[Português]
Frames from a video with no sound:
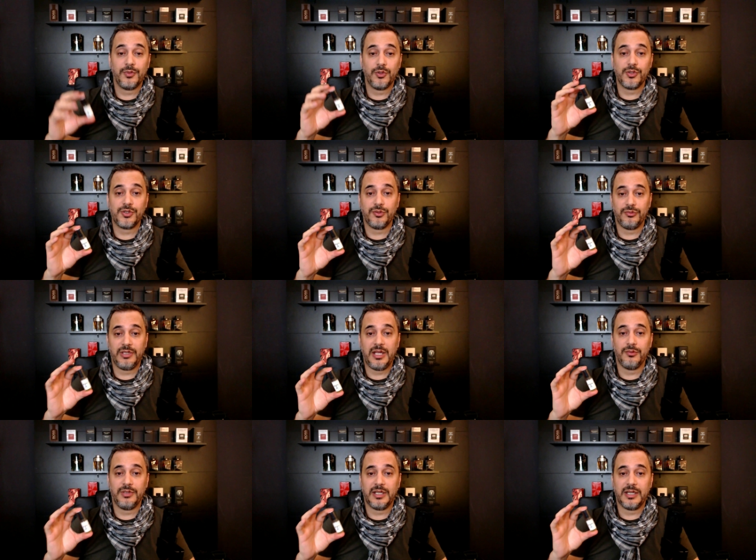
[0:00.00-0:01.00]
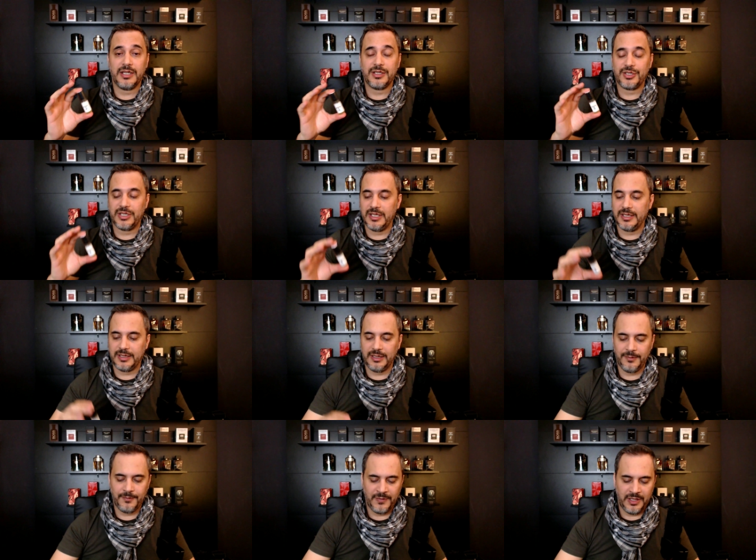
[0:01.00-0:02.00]
E hoje eu tenho o decante dele
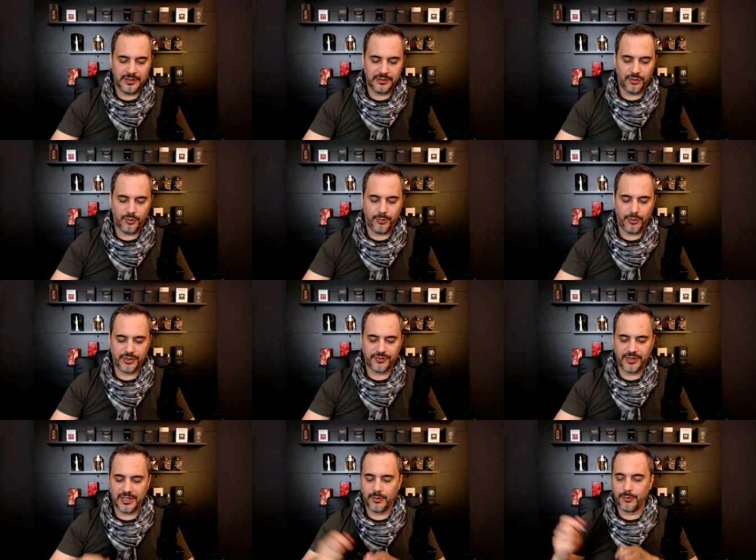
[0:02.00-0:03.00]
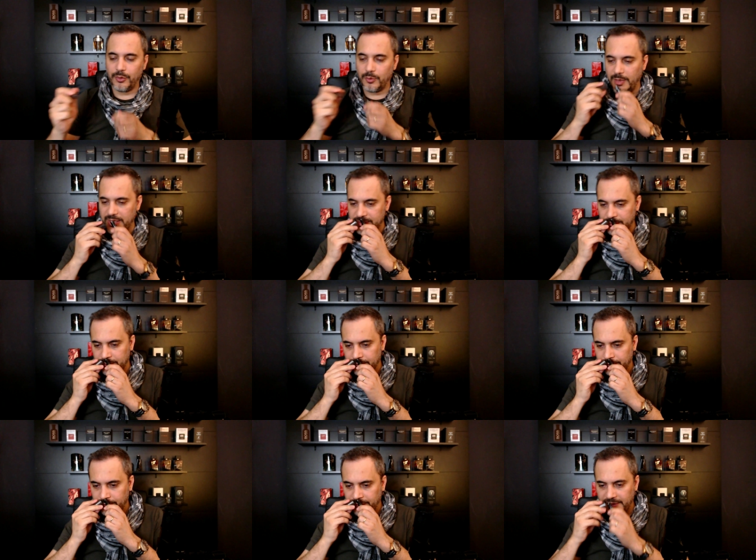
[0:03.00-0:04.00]
aqui, então eu posso falar um pouco mais
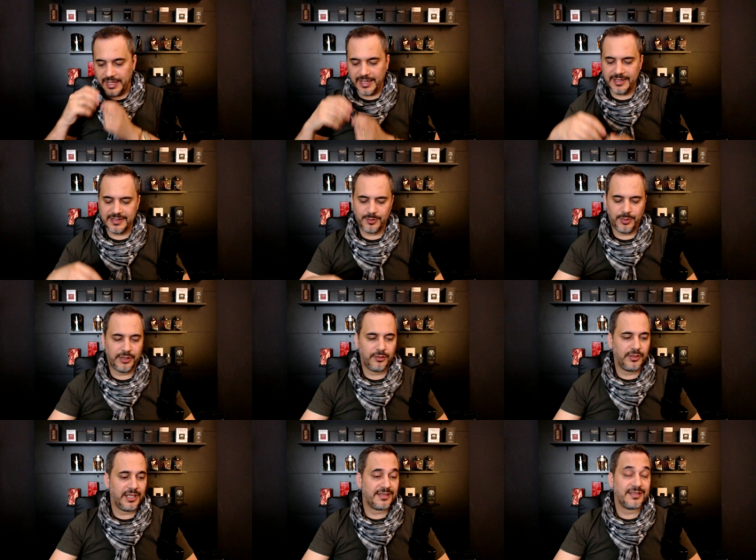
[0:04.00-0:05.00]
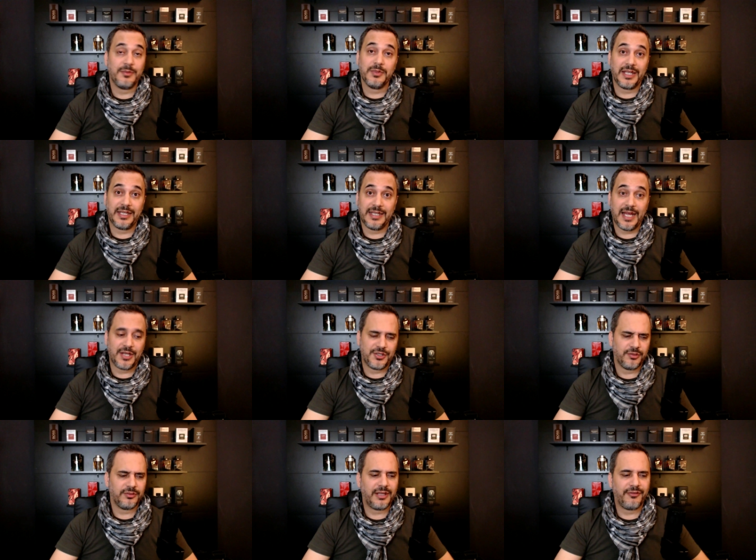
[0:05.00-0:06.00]
a respeito da
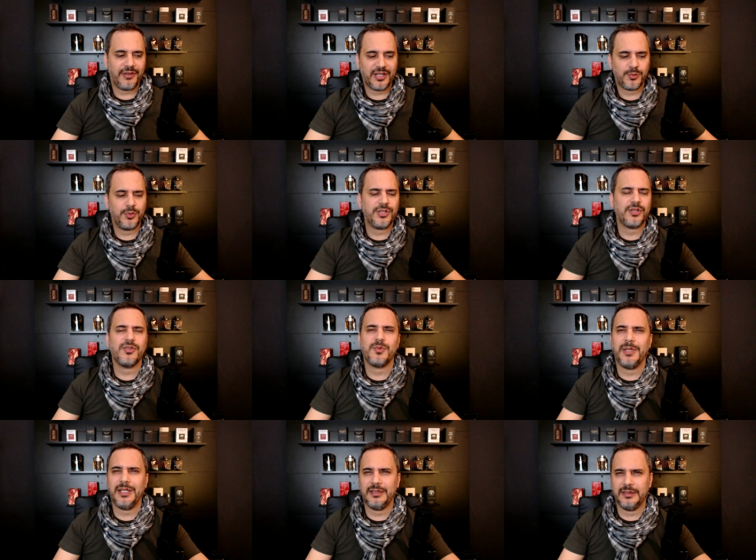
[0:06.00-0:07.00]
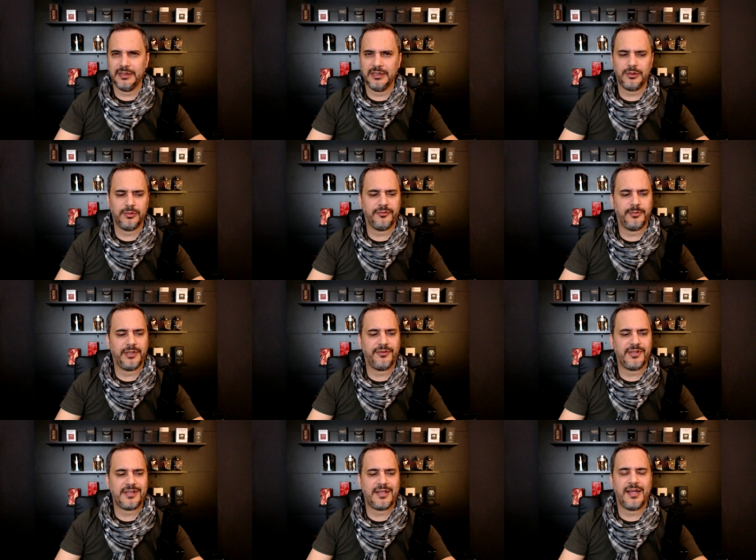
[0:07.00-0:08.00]
similaridade. Então tá fácil. Por isso que eu esperei tanto para
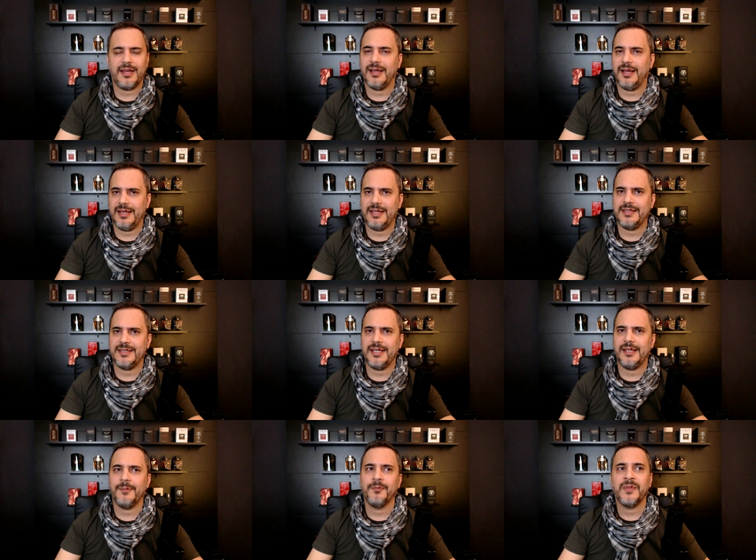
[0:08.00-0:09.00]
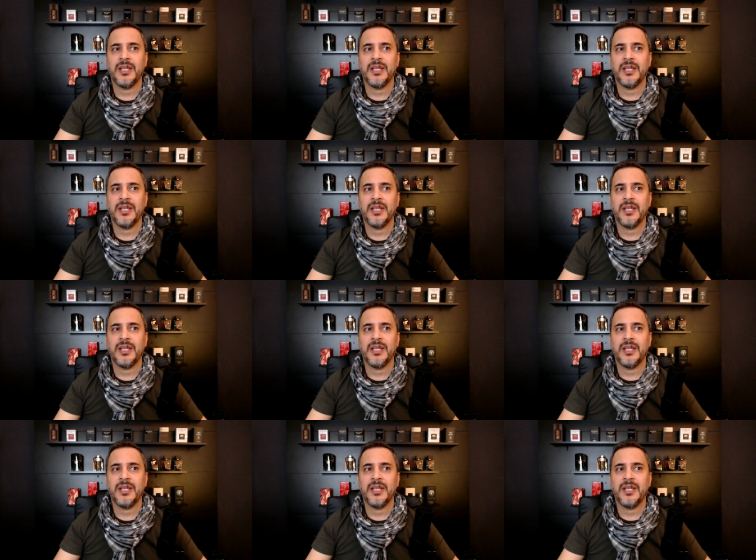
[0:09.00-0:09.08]
fazer a, a, resenha.